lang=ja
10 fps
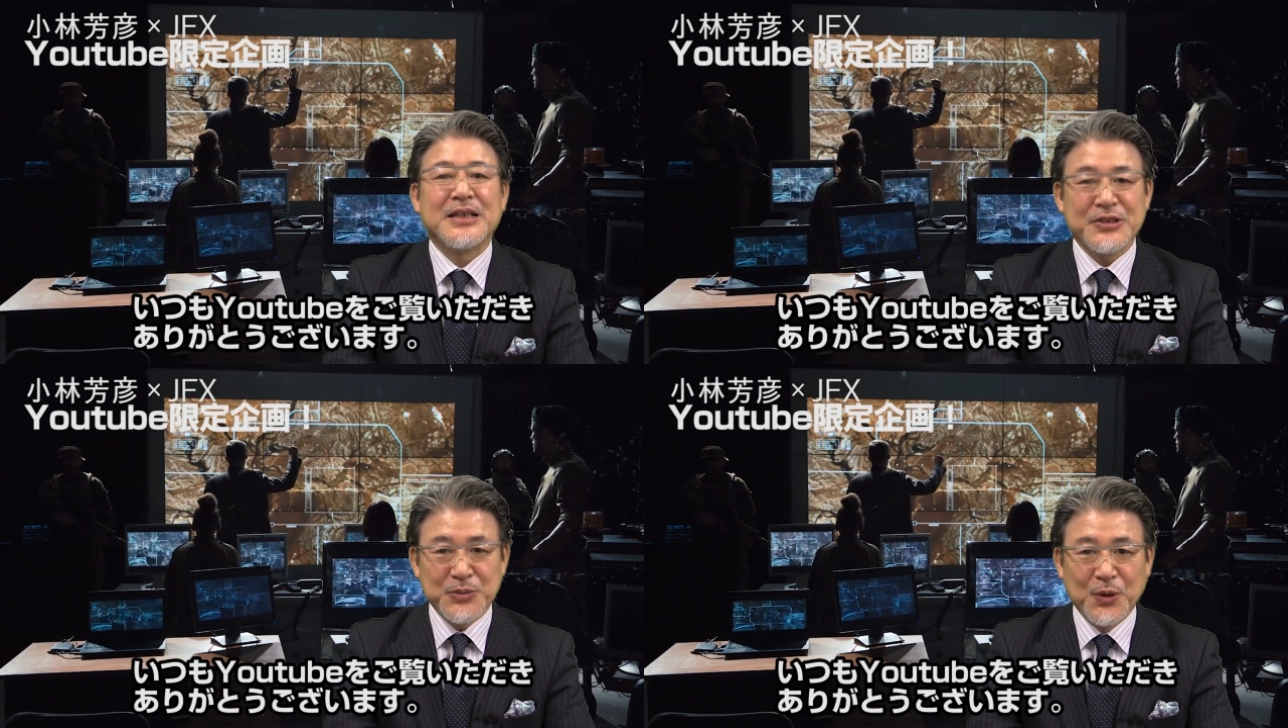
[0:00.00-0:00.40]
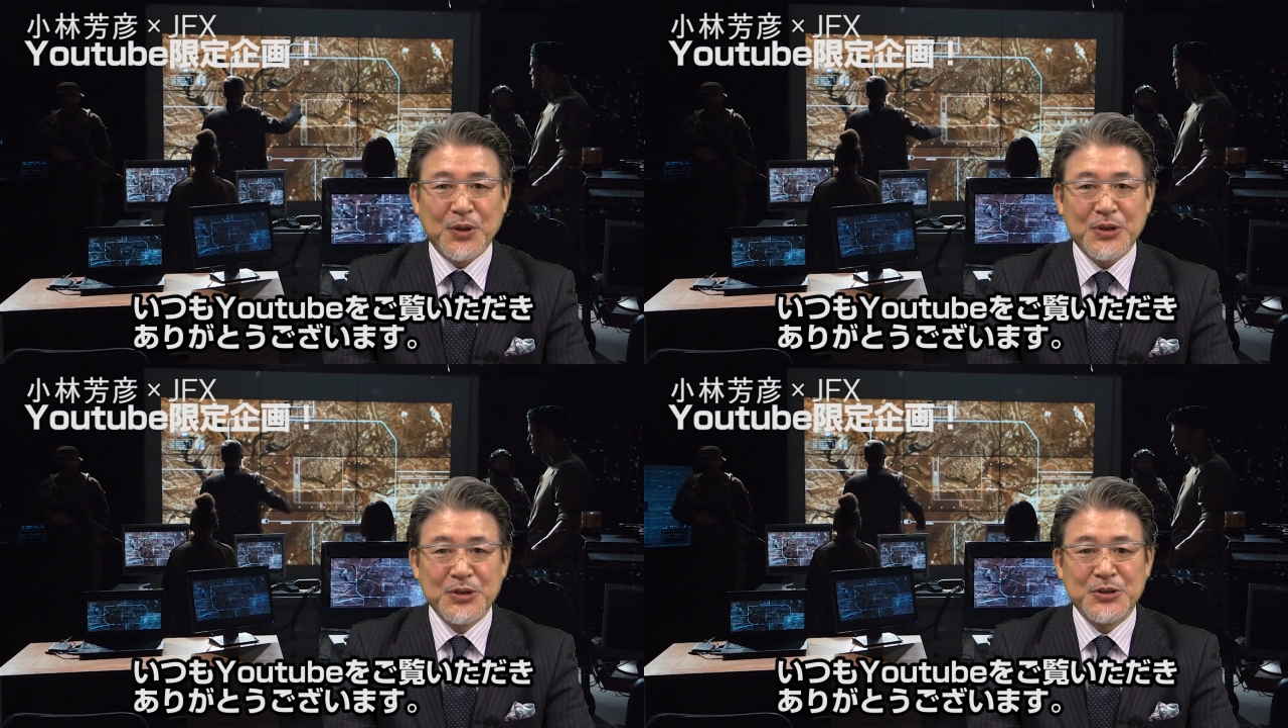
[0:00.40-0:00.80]
いつ
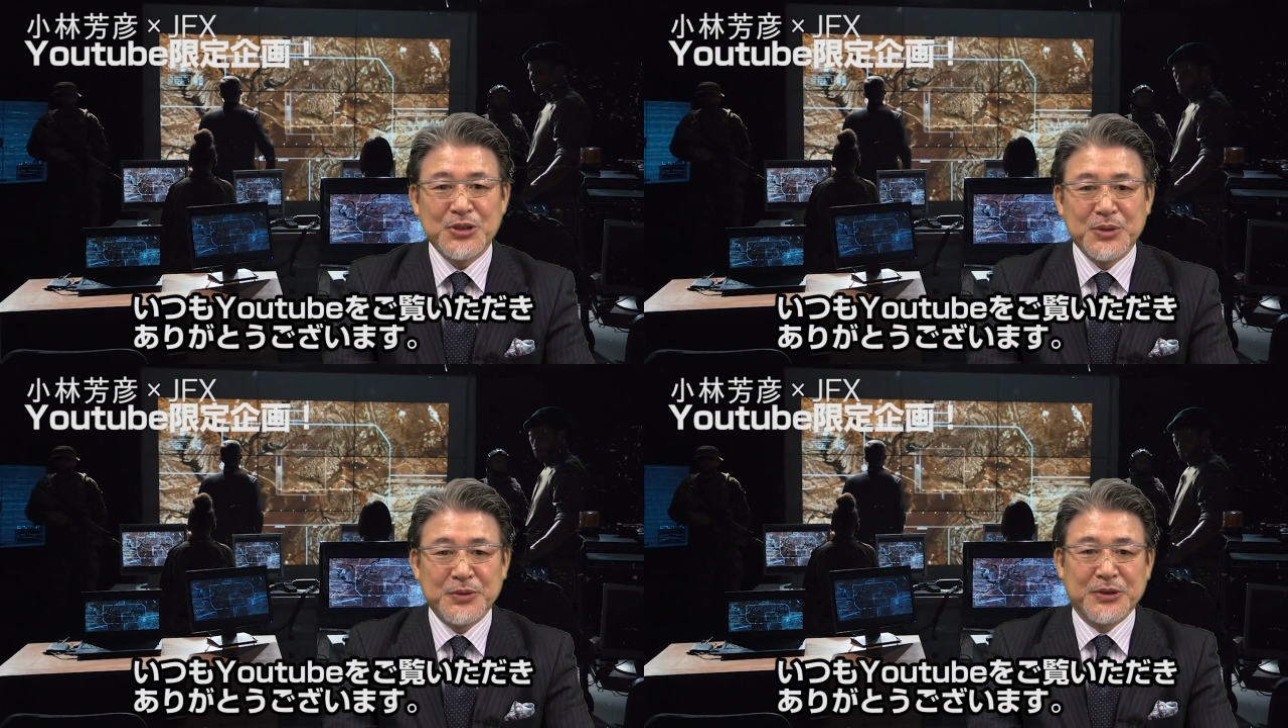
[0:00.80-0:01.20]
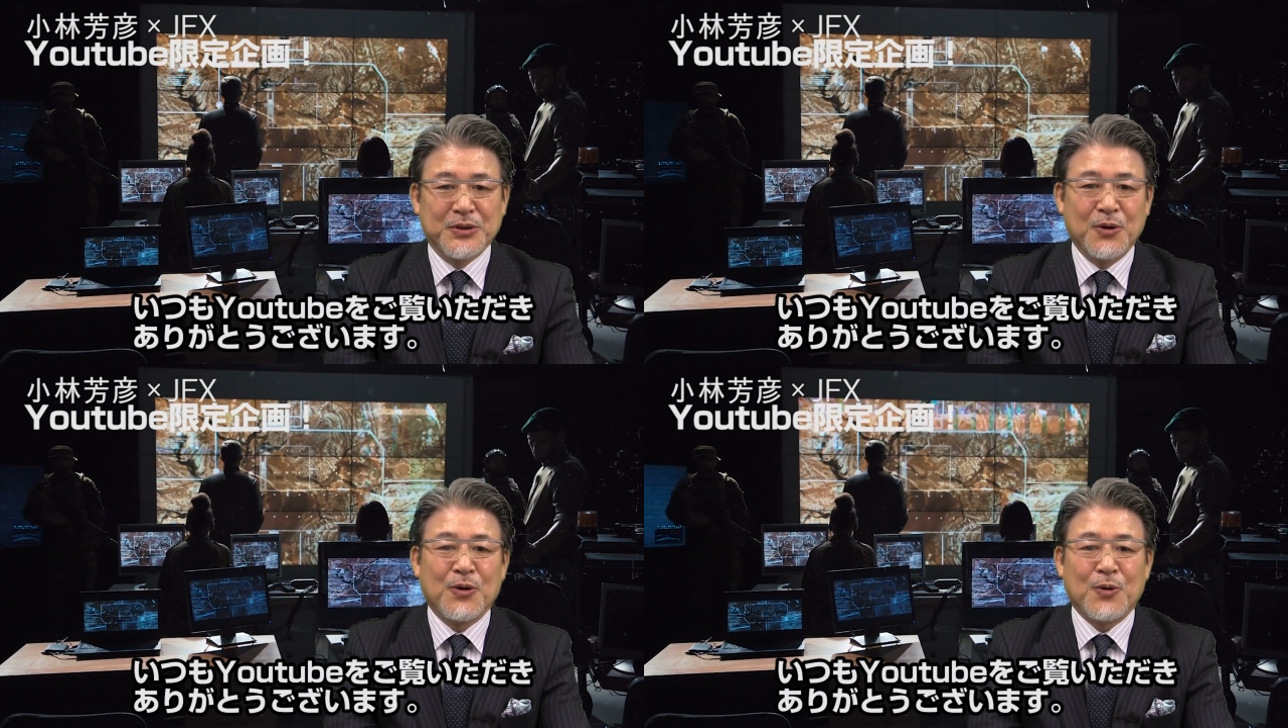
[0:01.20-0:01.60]
も YouTube
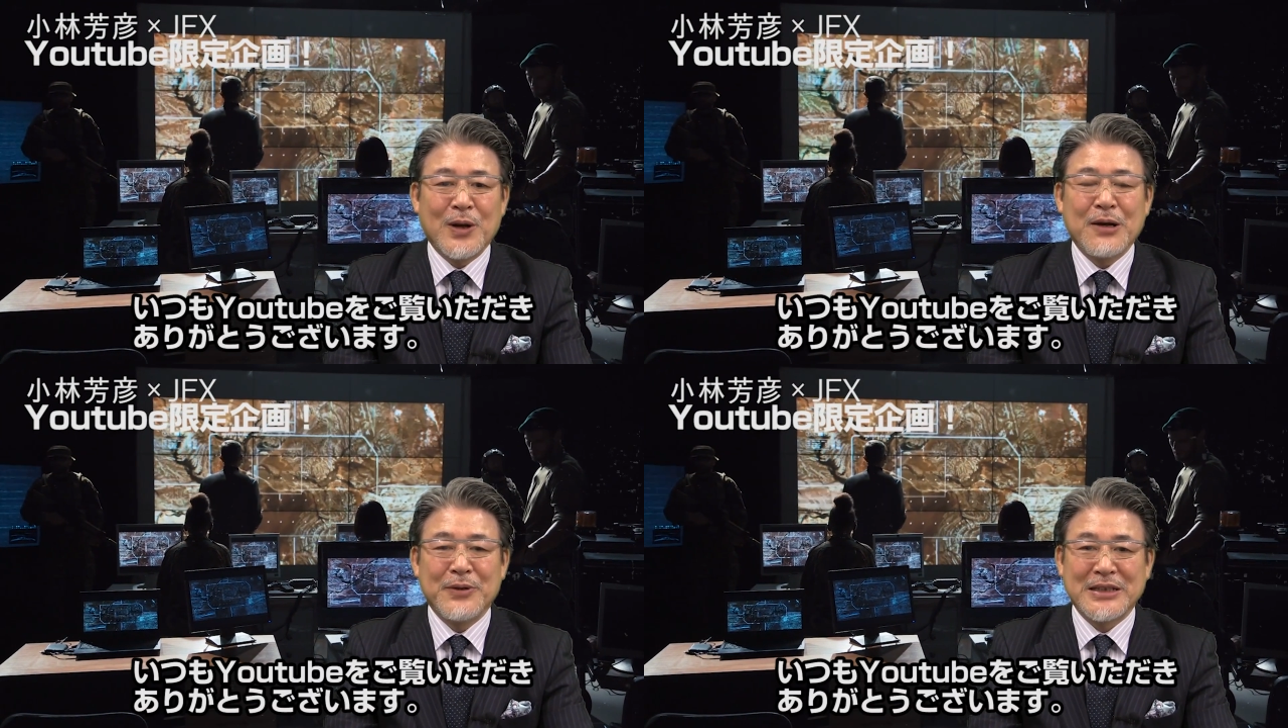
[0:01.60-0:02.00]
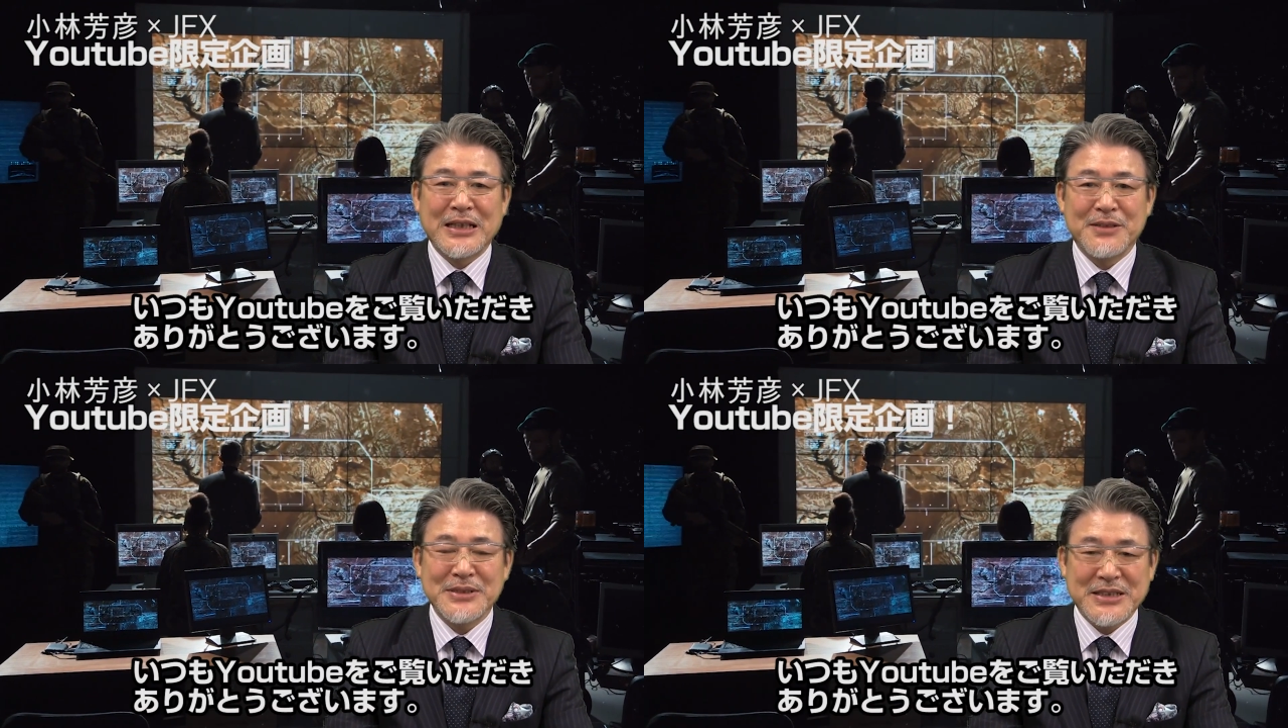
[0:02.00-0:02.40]
をご覧をいた
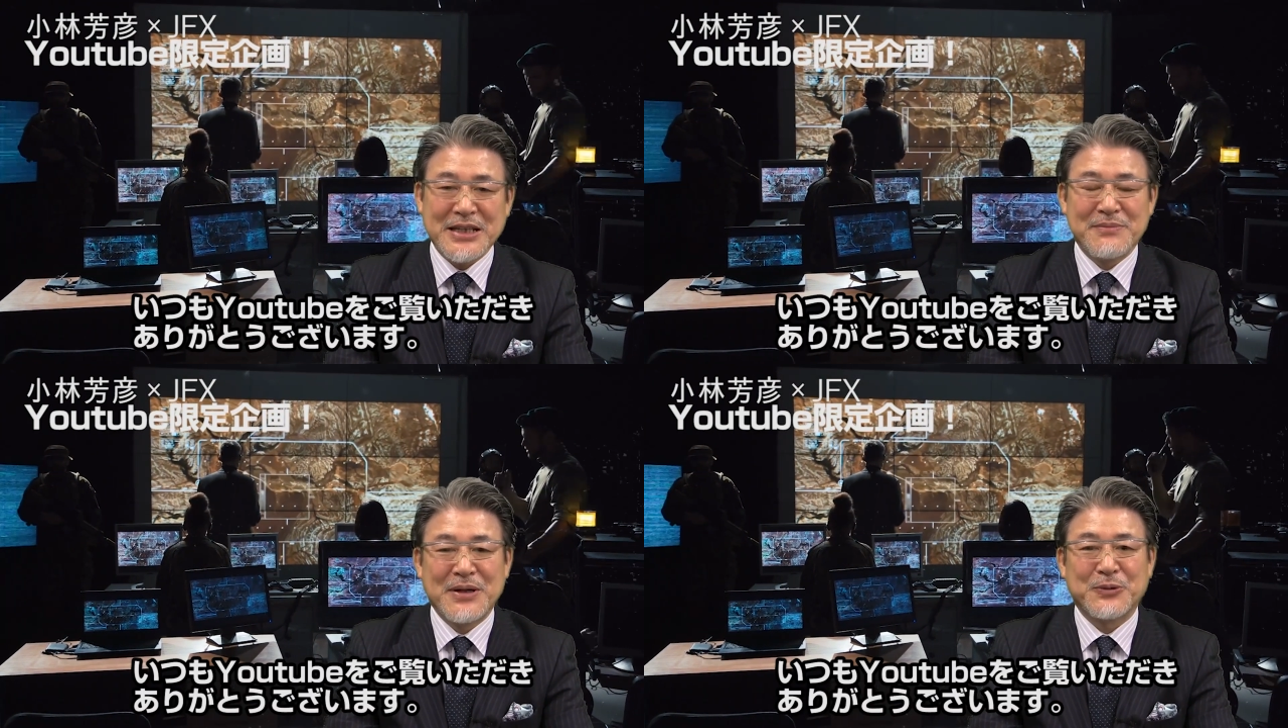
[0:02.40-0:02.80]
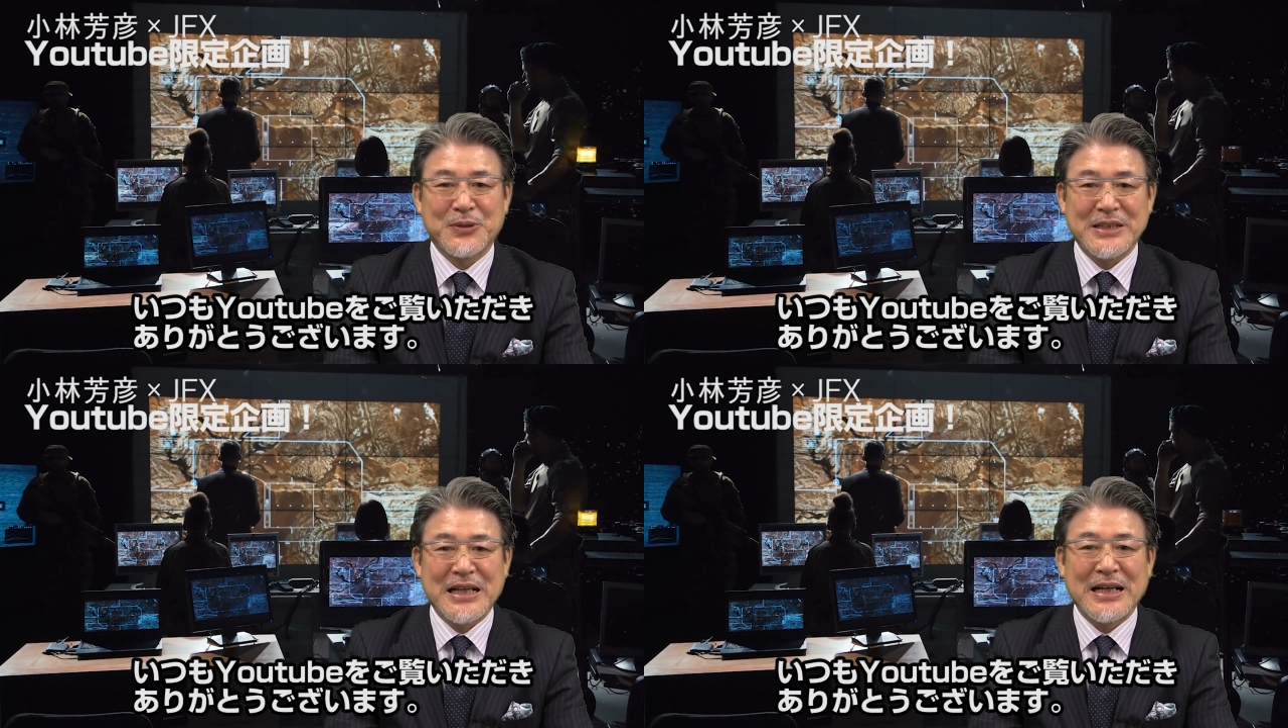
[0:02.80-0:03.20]
だきまして
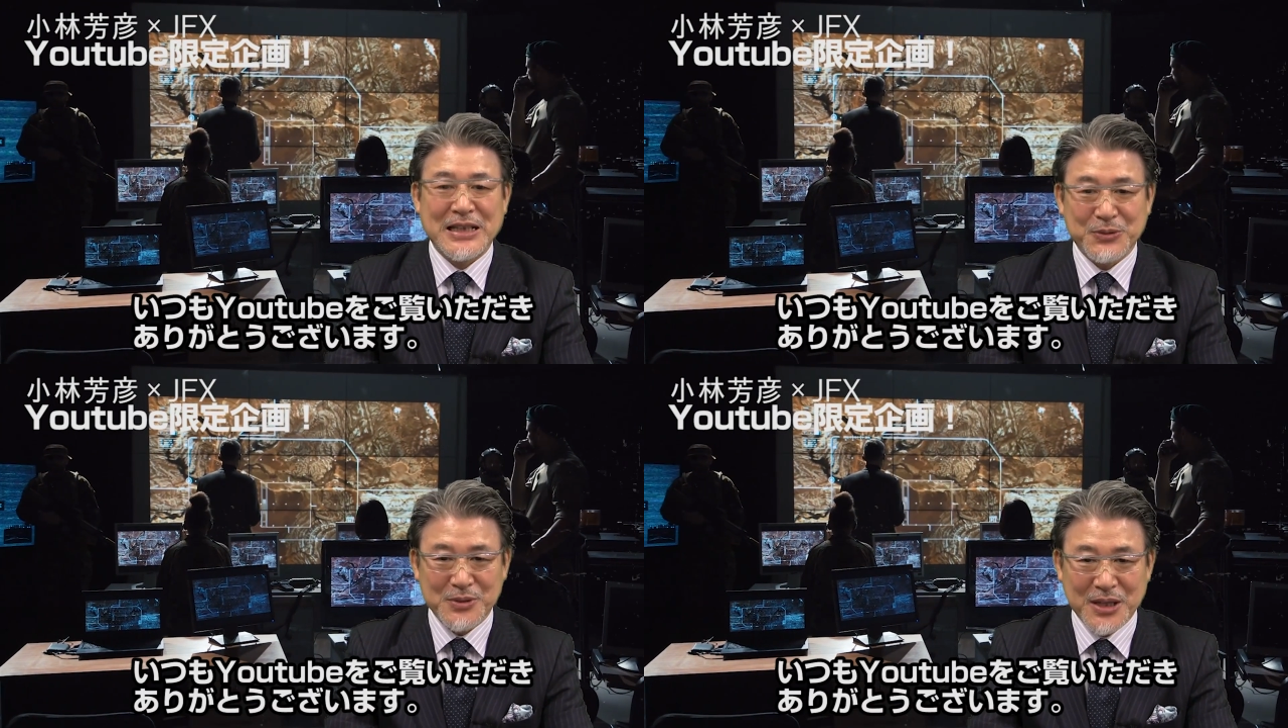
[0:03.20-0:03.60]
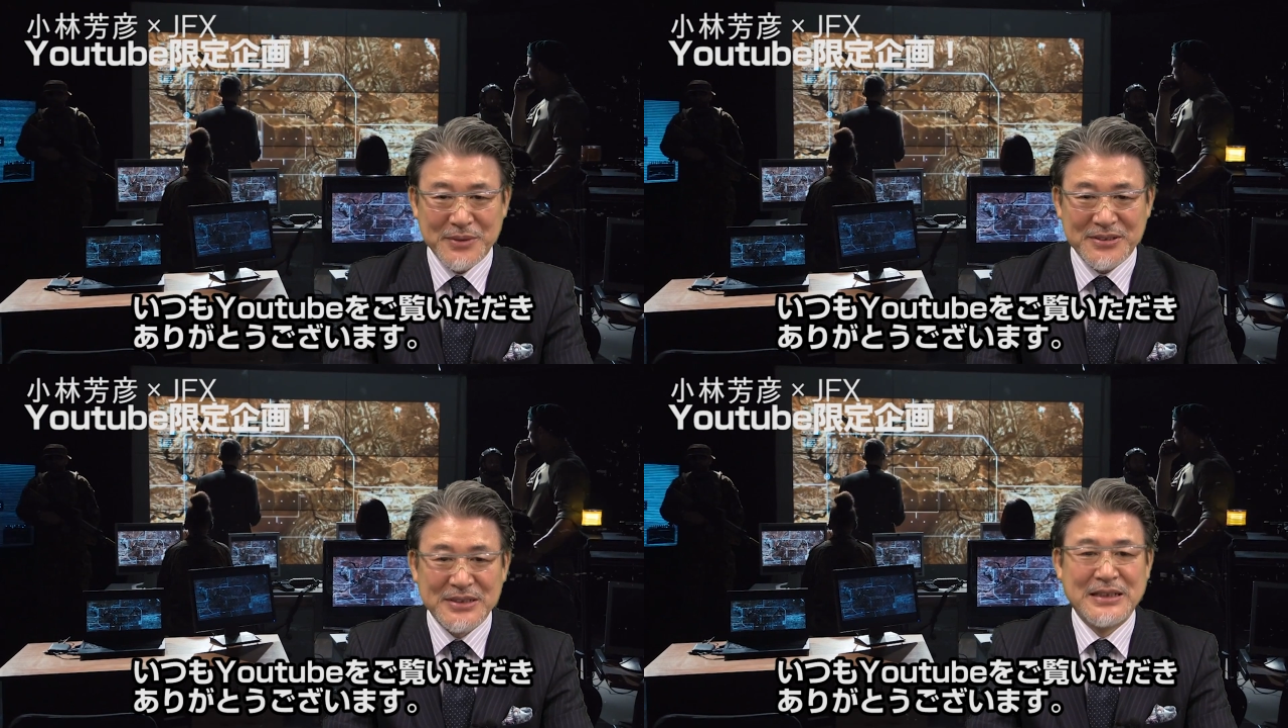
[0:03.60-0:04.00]
誠にありがとうござい
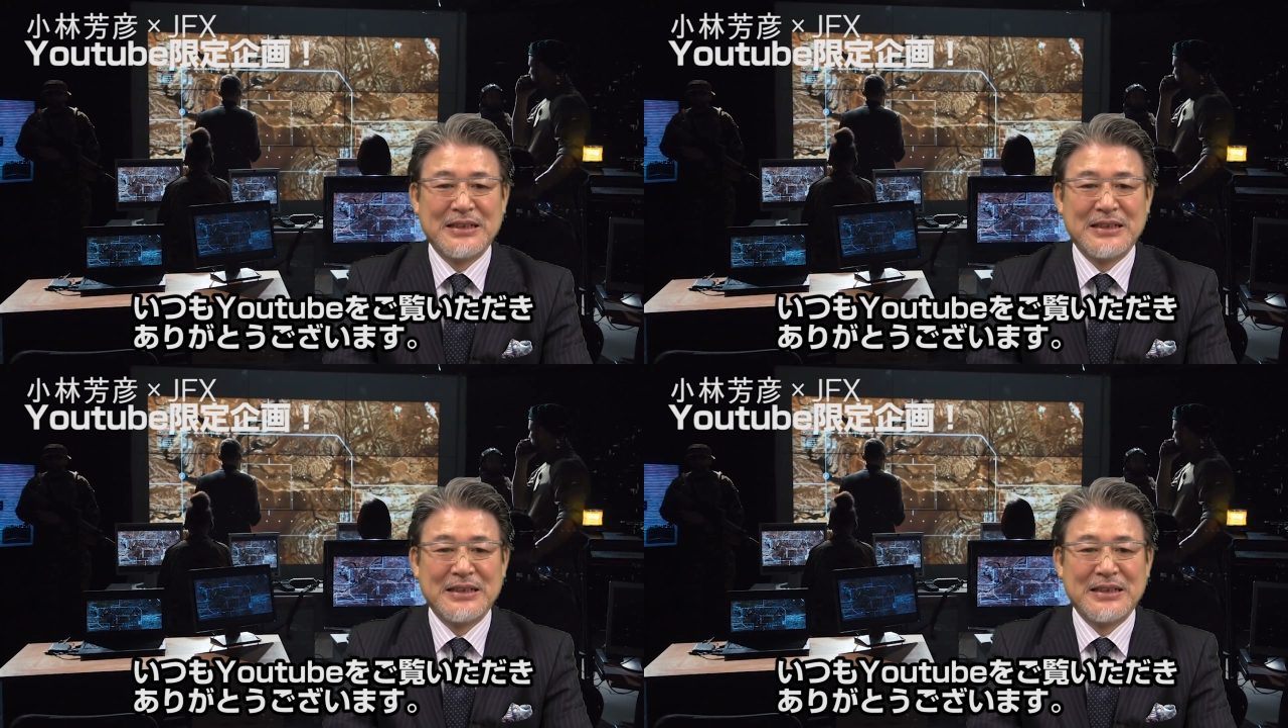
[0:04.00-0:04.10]
ます。